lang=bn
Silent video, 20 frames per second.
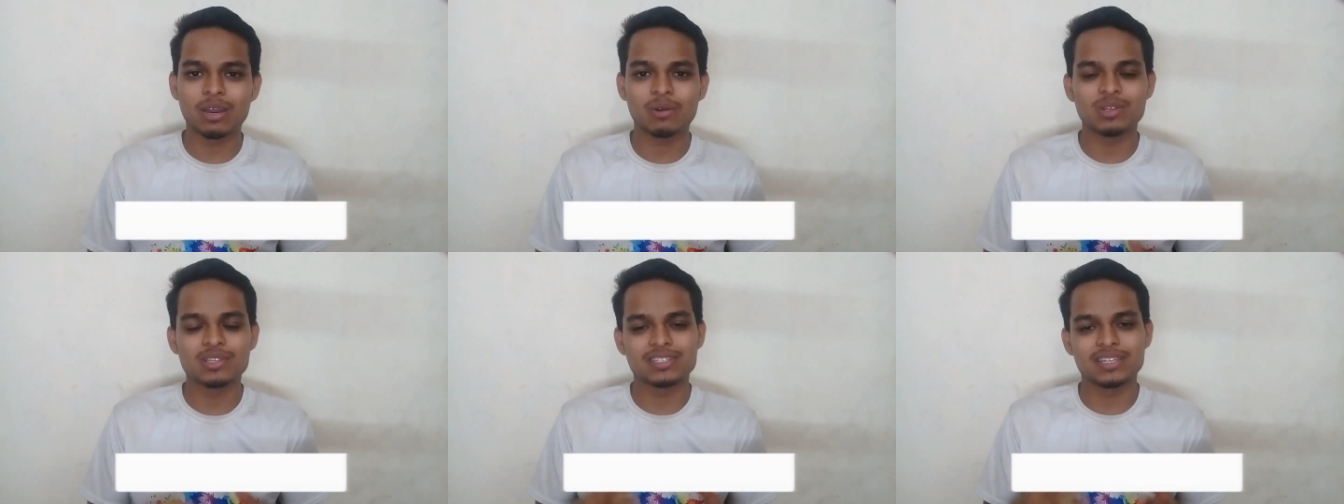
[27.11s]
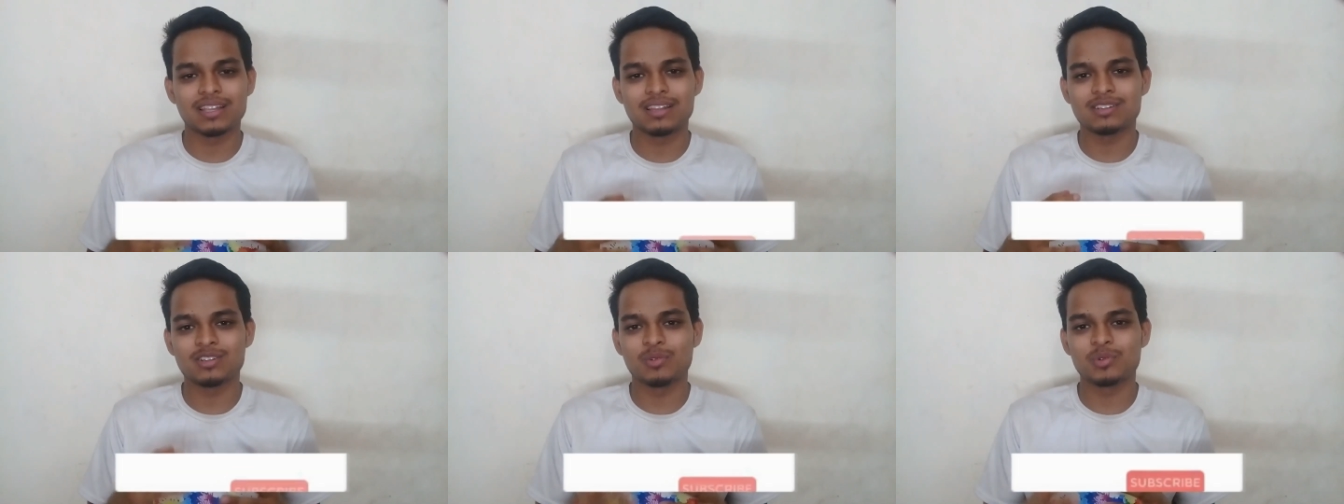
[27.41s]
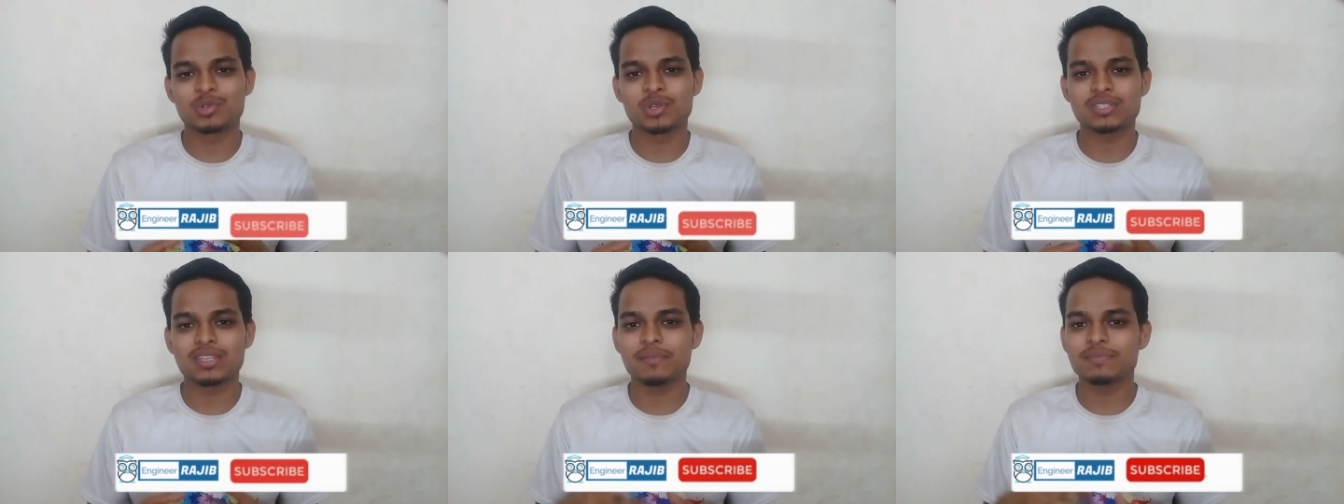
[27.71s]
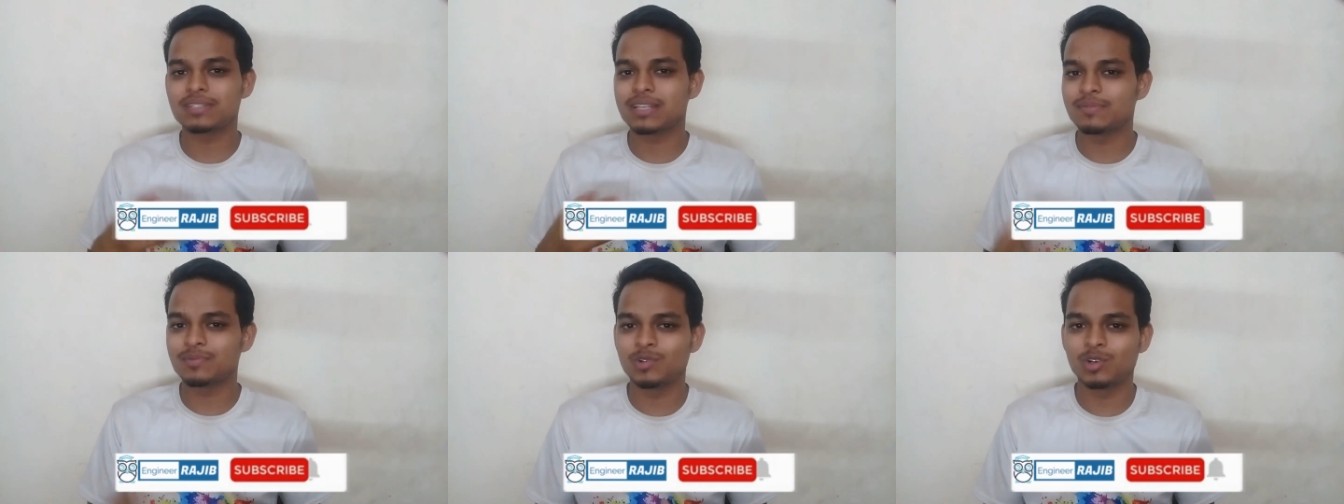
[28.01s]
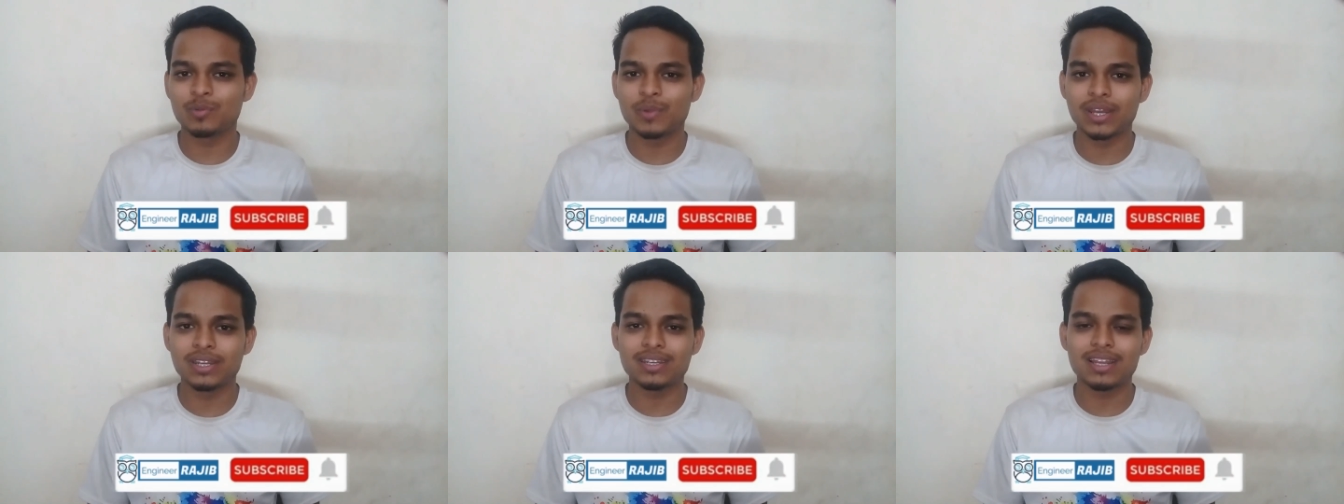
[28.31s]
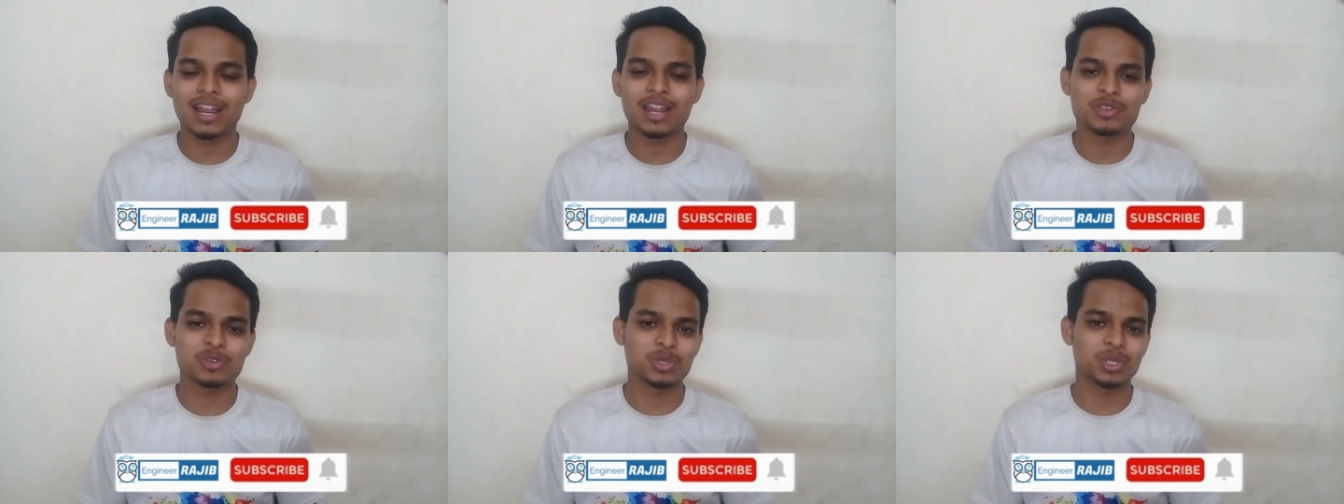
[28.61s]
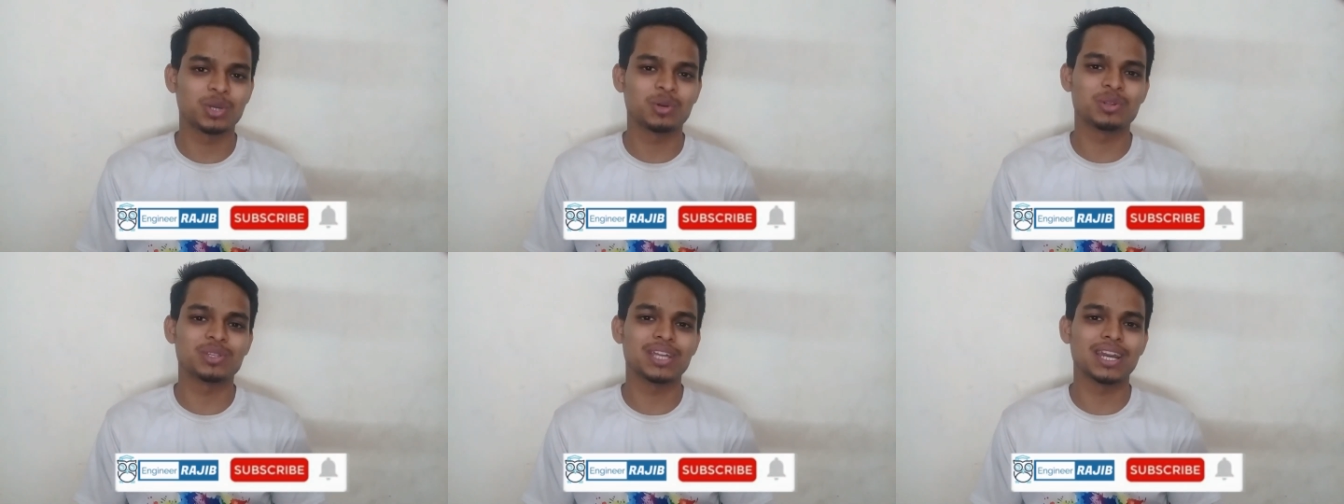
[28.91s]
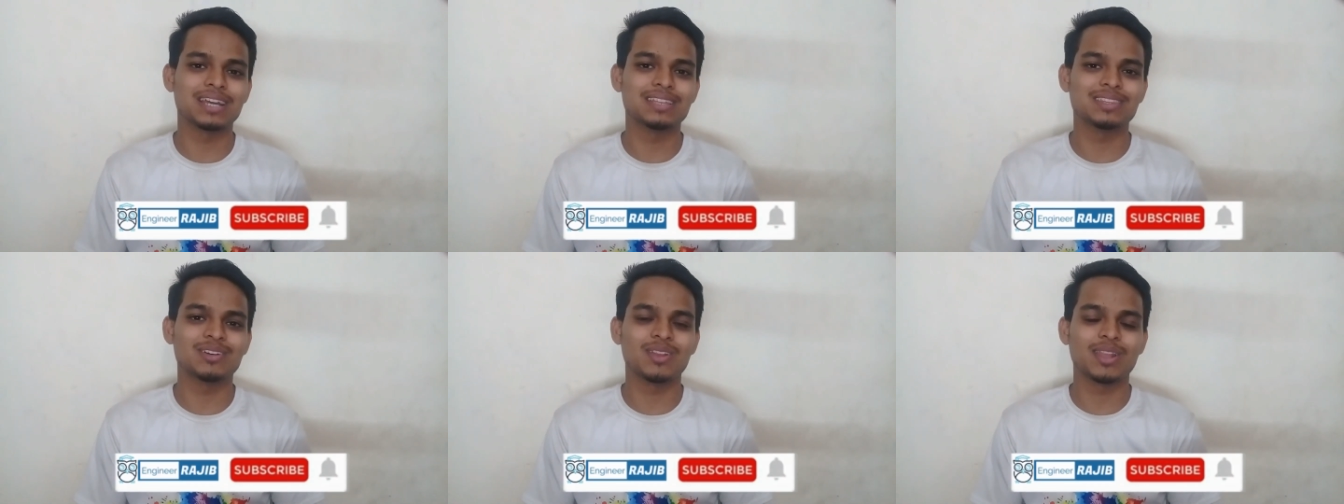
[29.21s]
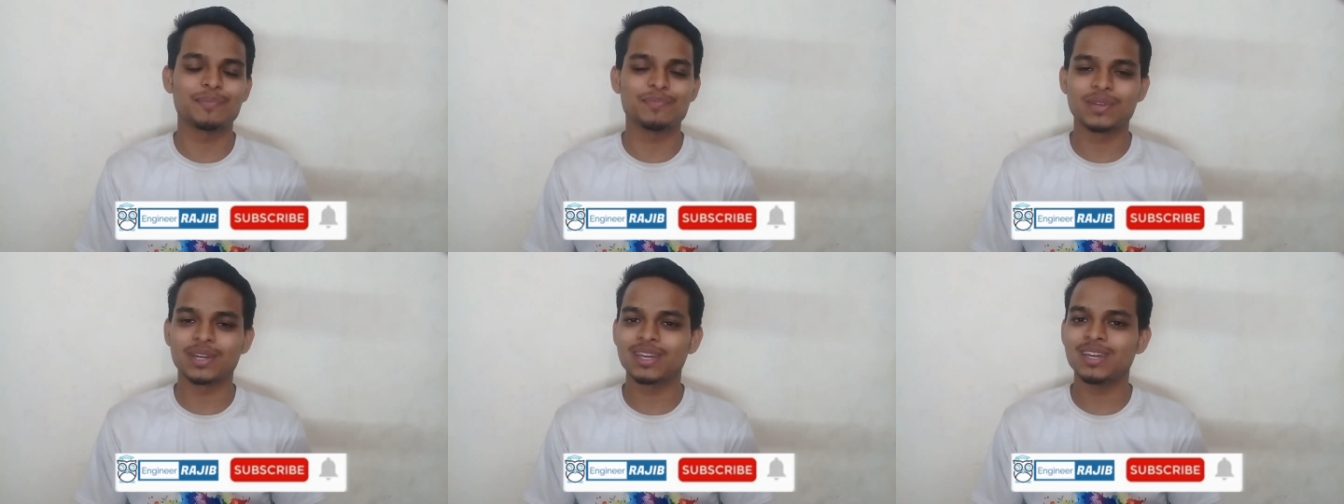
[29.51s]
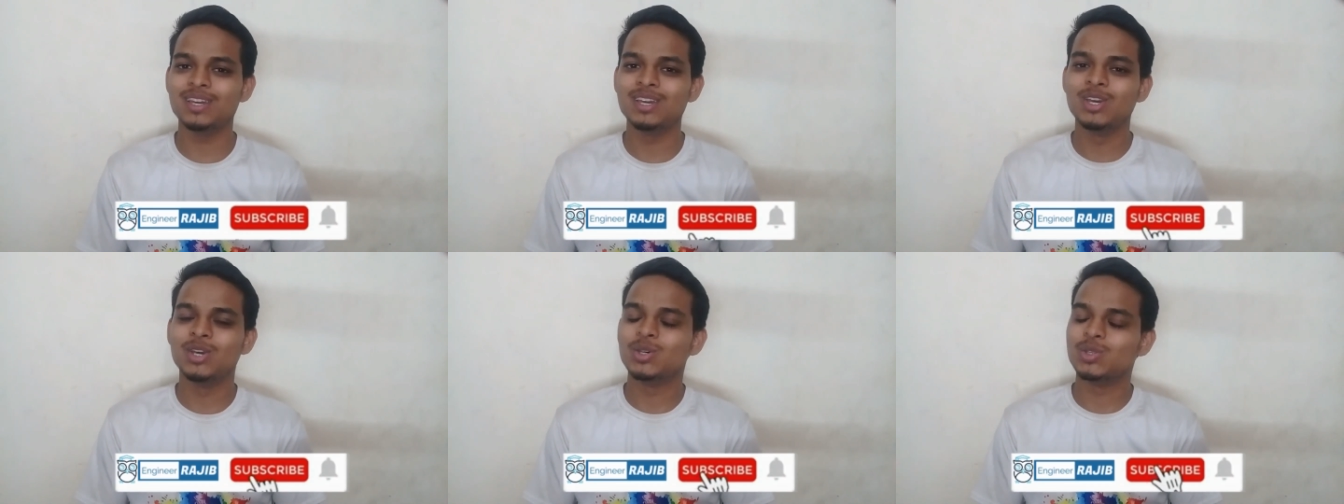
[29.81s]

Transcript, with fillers: তাহলে চ্যানেলটা অবশ্যই সাবস্ক্রাইব করবেন আর যদি করে থাকেন তাহলে আপনাকে